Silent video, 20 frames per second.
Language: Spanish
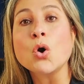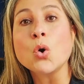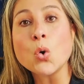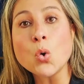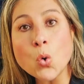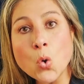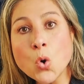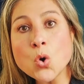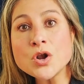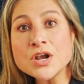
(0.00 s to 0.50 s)

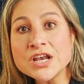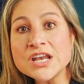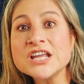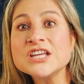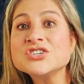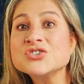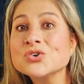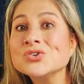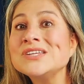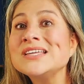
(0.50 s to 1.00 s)
un
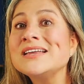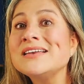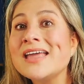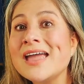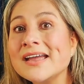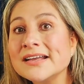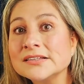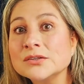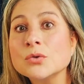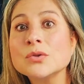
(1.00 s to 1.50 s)
nicho
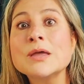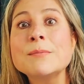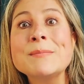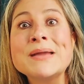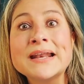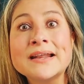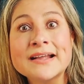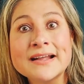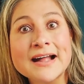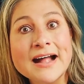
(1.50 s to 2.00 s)
directo de
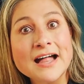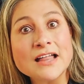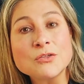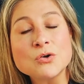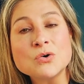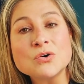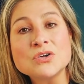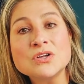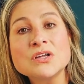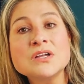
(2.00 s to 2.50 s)

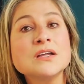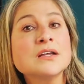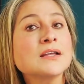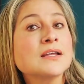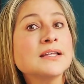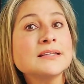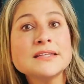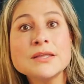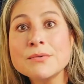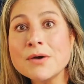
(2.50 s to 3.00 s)
mercado
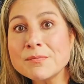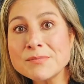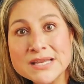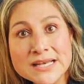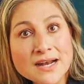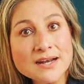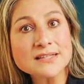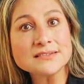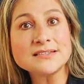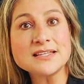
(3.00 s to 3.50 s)
que te va a
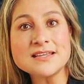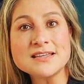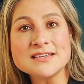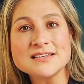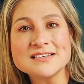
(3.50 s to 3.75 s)
mirar a ti.